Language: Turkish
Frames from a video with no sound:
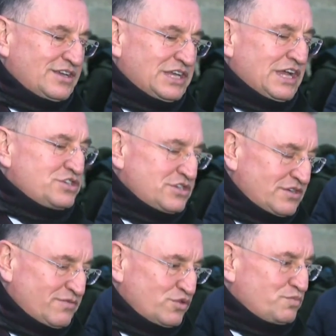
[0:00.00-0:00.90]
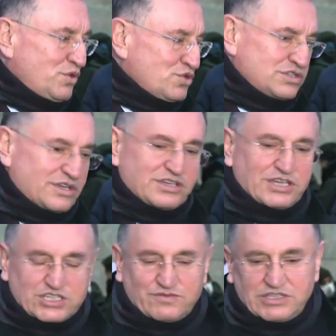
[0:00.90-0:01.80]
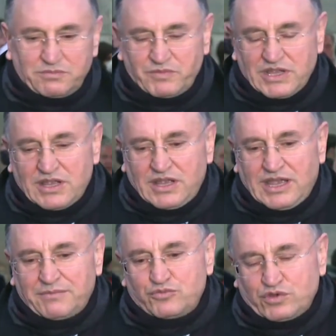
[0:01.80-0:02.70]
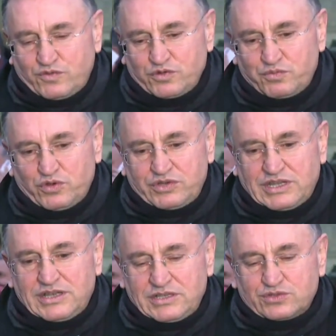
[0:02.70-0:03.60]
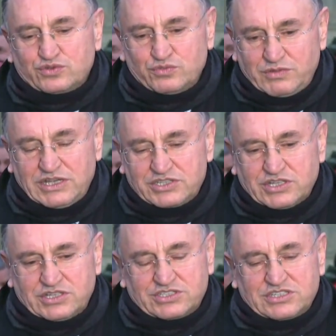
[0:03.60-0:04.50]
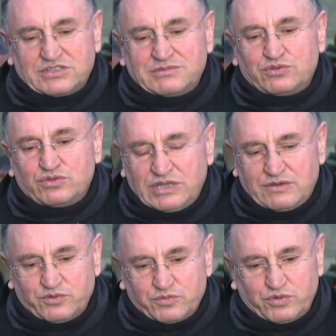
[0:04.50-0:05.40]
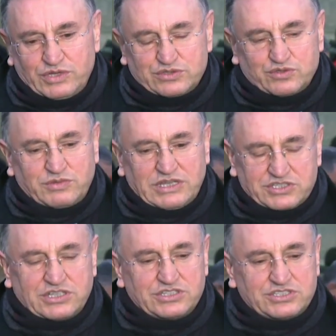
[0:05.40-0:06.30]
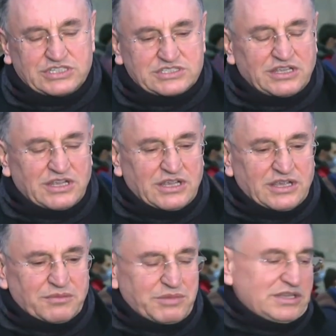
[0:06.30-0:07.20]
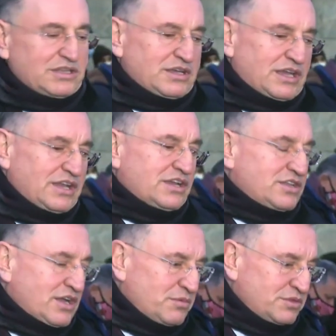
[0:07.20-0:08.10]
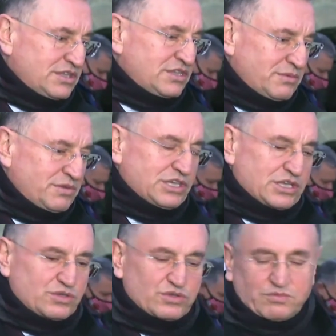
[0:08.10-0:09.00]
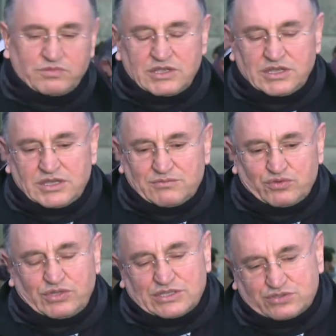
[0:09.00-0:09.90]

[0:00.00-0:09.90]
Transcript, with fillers: genç futbolcuları keşfedip hem Türk futboluna sunmaya çalışacağız hem de dünya futboluna sunmaya çalışacağız. Ben her iki takımı da tebrik ediyorum. Bundan